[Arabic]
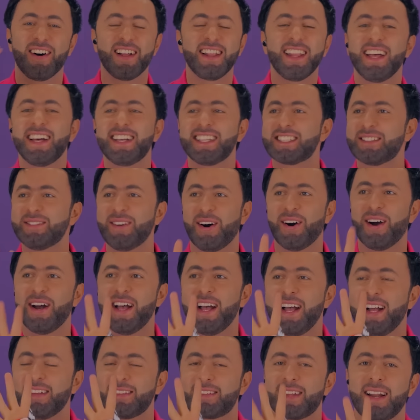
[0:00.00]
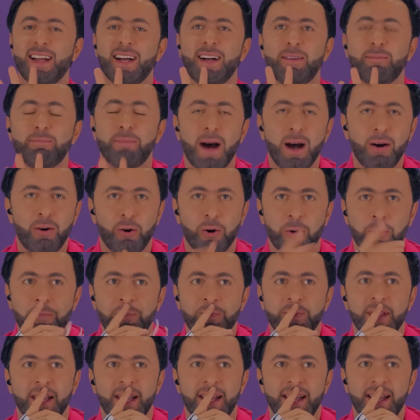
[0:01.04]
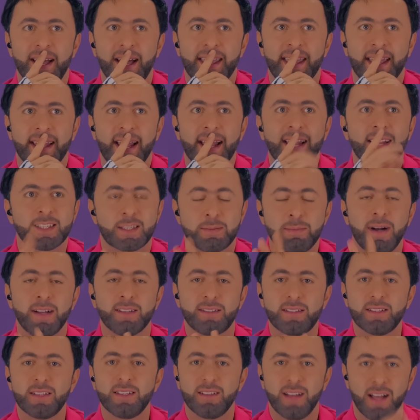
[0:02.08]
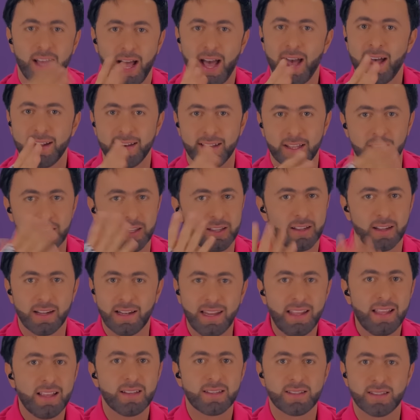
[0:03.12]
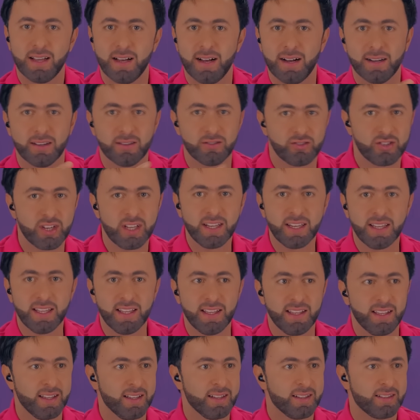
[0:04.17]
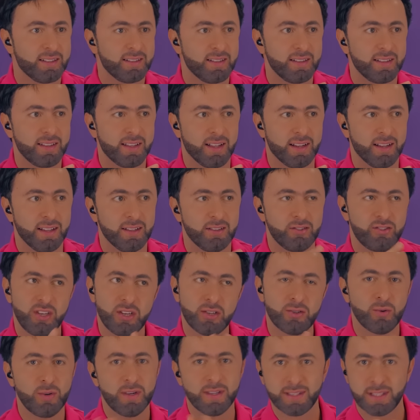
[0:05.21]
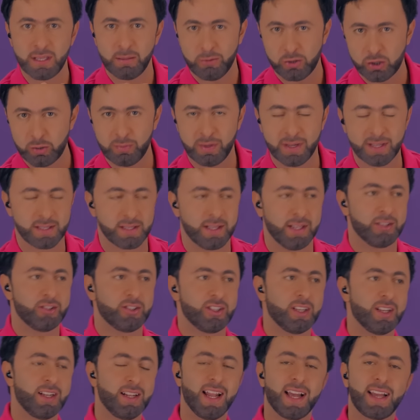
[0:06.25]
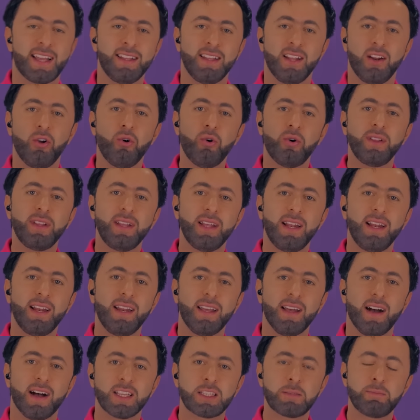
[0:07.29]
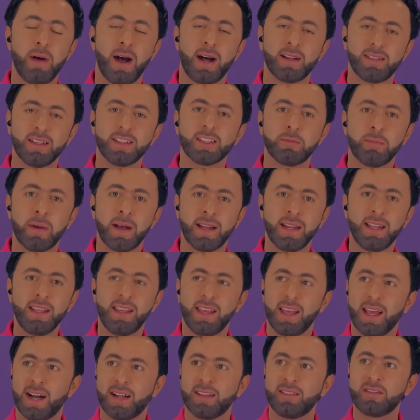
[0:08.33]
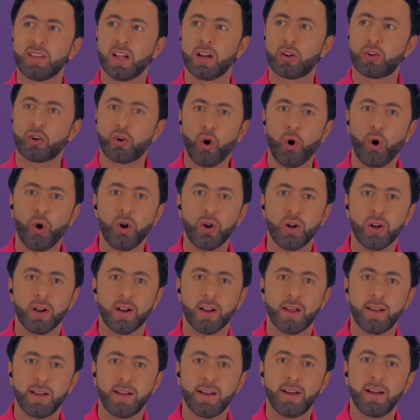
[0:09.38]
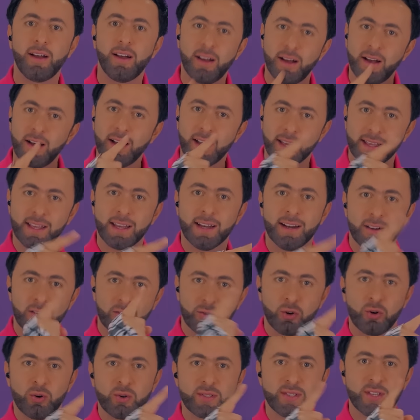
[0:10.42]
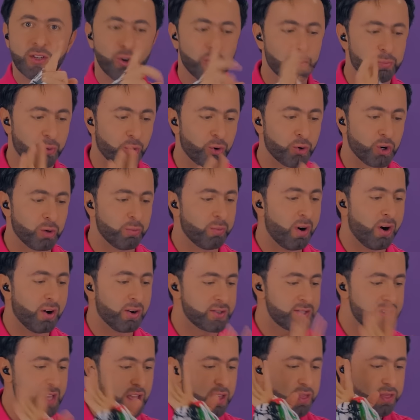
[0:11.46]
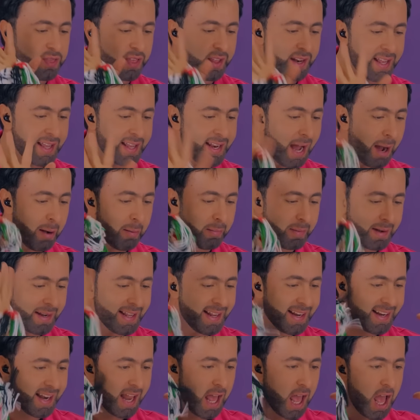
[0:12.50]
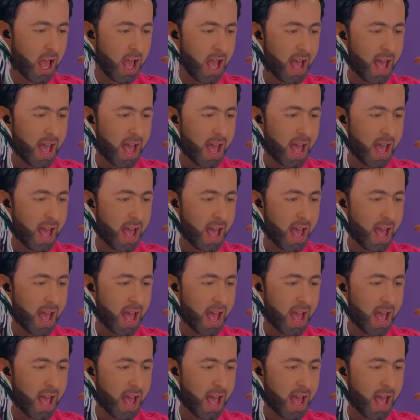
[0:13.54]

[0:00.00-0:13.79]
والله اسمع ترى باو يعني انا سمعت اغاني ليسا جيني يعني جيسو لسه مش منزله شيء لكن الاغنيه اللي اصبحت ادمانيه عند الكل هي روزي وبرونو مارس الاثنين عاملين